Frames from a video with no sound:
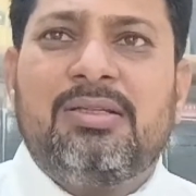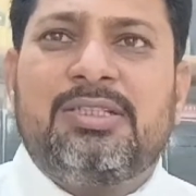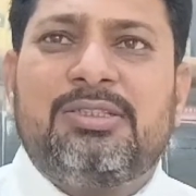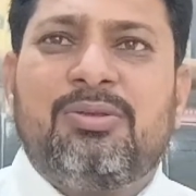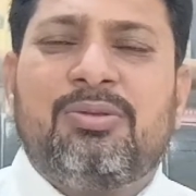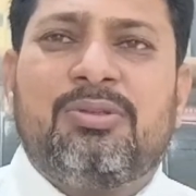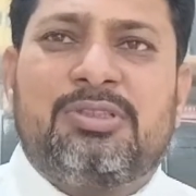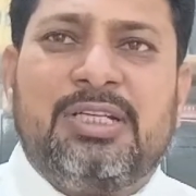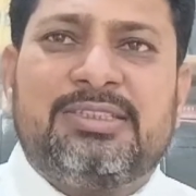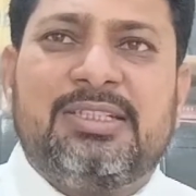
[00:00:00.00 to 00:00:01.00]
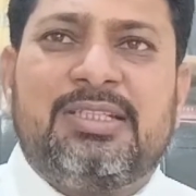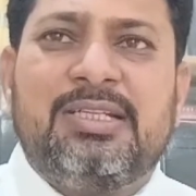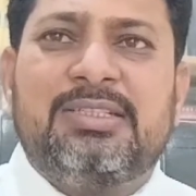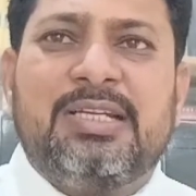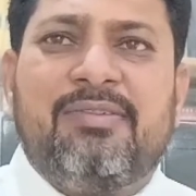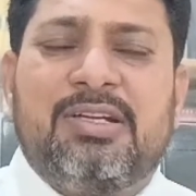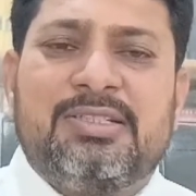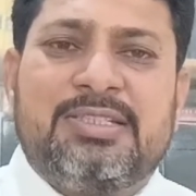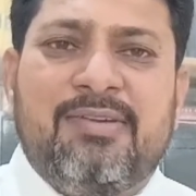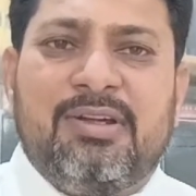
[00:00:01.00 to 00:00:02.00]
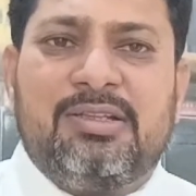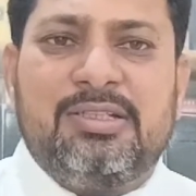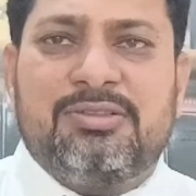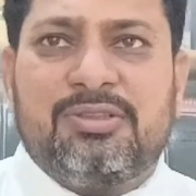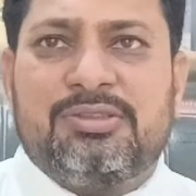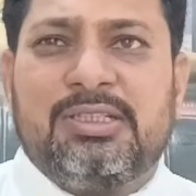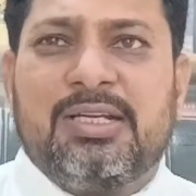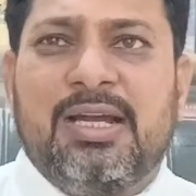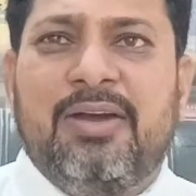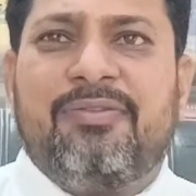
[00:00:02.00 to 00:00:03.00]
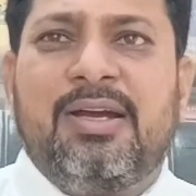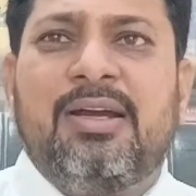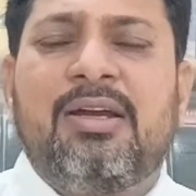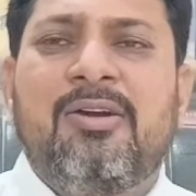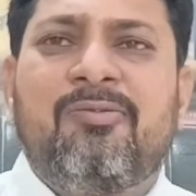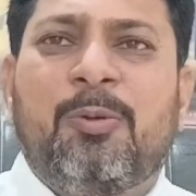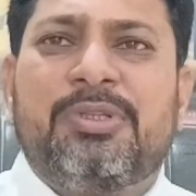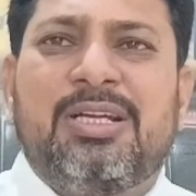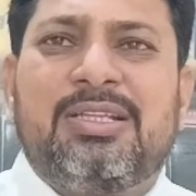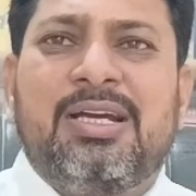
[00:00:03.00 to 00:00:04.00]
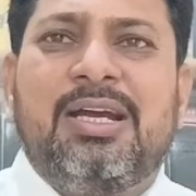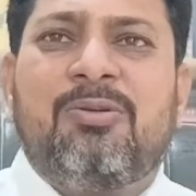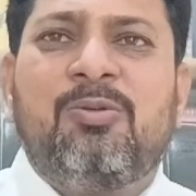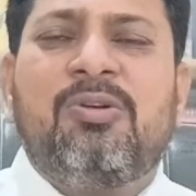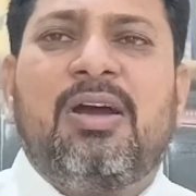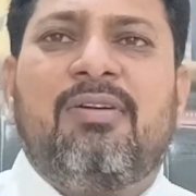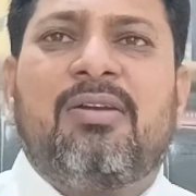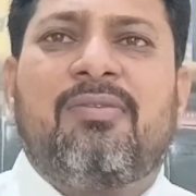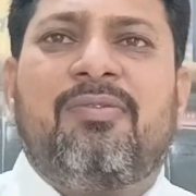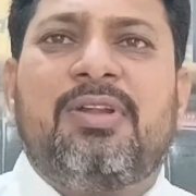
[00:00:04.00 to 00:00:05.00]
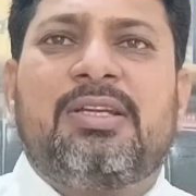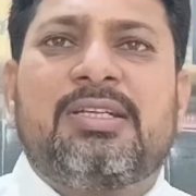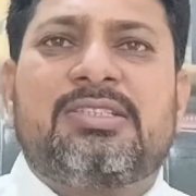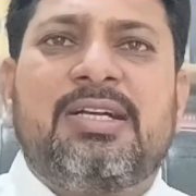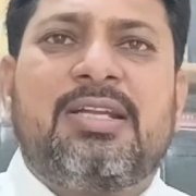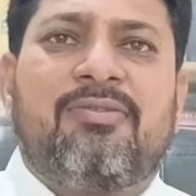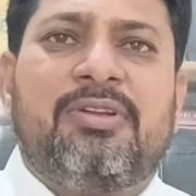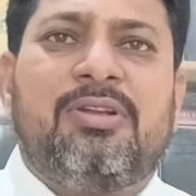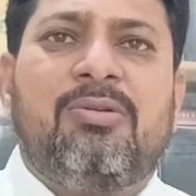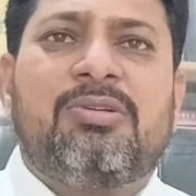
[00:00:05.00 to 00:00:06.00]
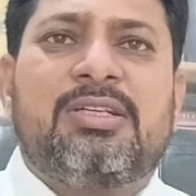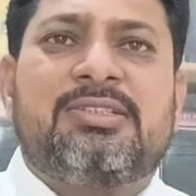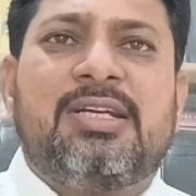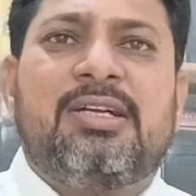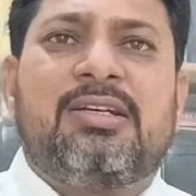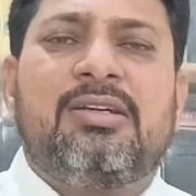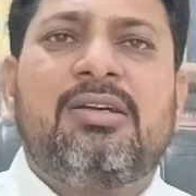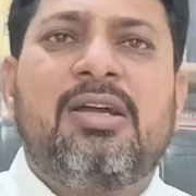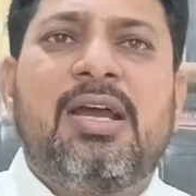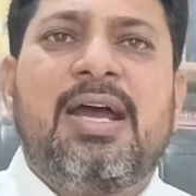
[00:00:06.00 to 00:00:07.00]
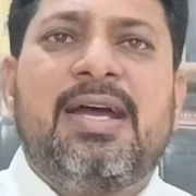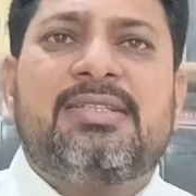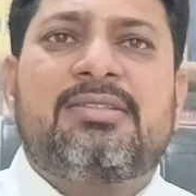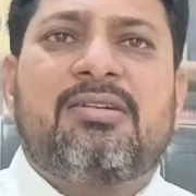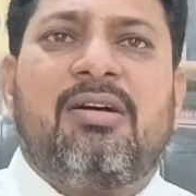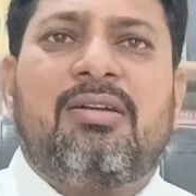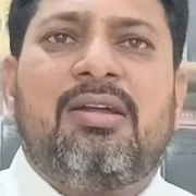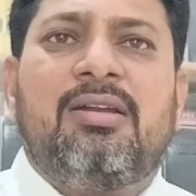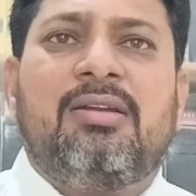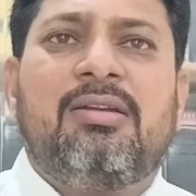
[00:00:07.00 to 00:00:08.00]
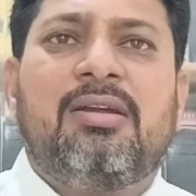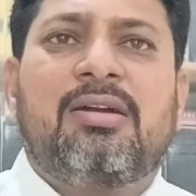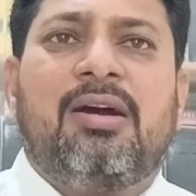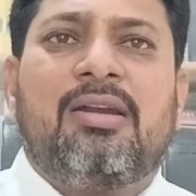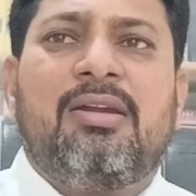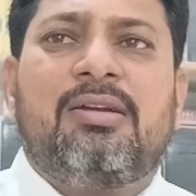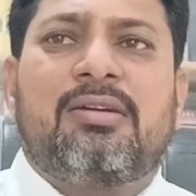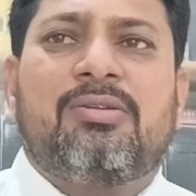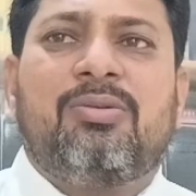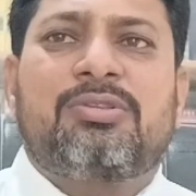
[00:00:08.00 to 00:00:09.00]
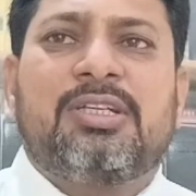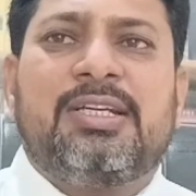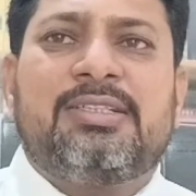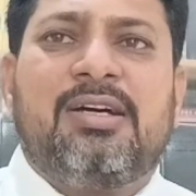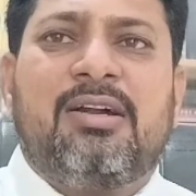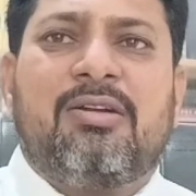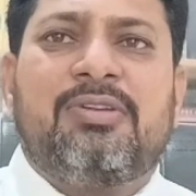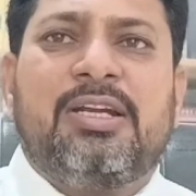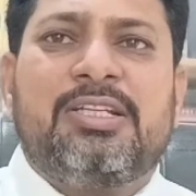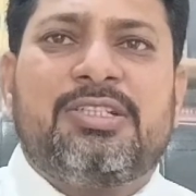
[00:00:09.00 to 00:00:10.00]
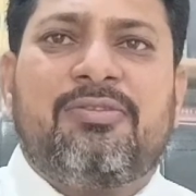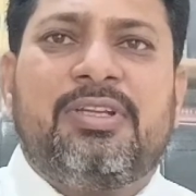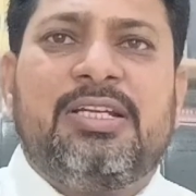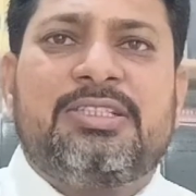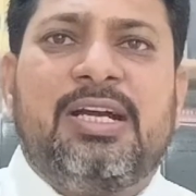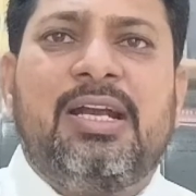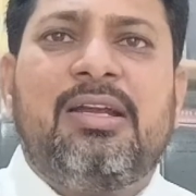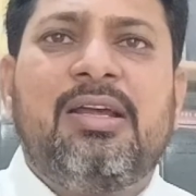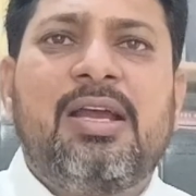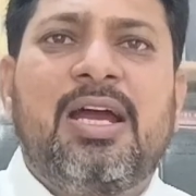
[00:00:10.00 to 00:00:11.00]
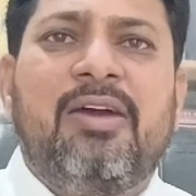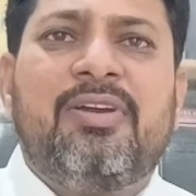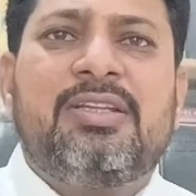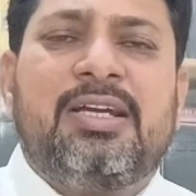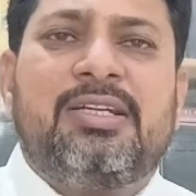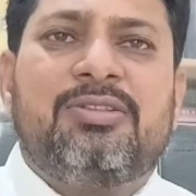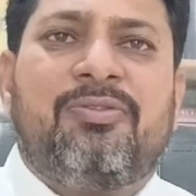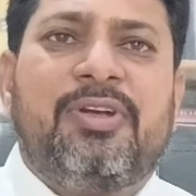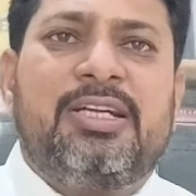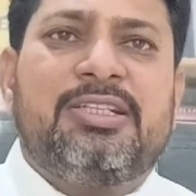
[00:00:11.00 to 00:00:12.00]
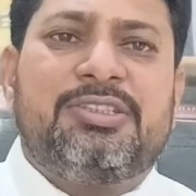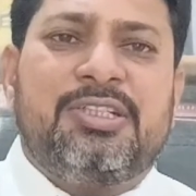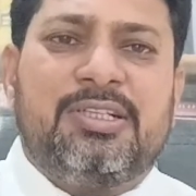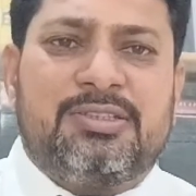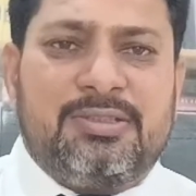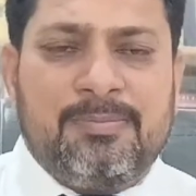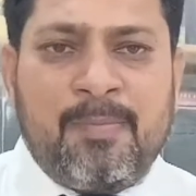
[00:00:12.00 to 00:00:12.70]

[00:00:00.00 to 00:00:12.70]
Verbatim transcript: ये जो सेक्शन 377 377 एफ है वो बताता है हु एवर विद कंसेंट और विदाउट कंसेंट हैज़ कॉर्नल कॉर्नल इंटरकोर्स अगेंस्ट द आर्डर ऑफ द नेचर विद द चाइल्ड हैविंग द एज ऑफ 18 ईयर्स